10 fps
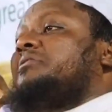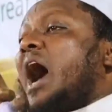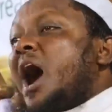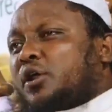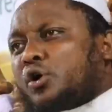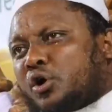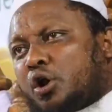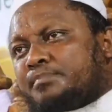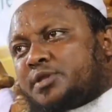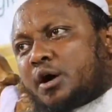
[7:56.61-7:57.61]
দারুল
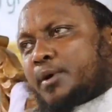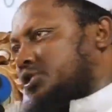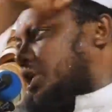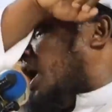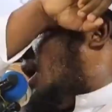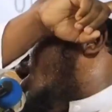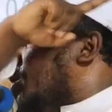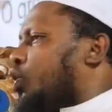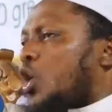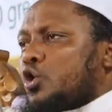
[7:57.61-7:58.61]
আলম দেওয়ান ছাড়া
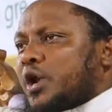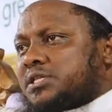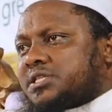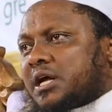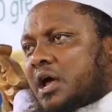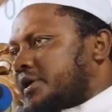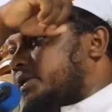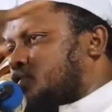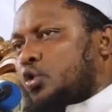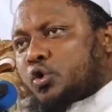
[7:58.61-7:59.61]
কোন রাস্তা নাই
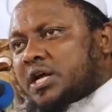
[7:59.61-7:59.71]
কোন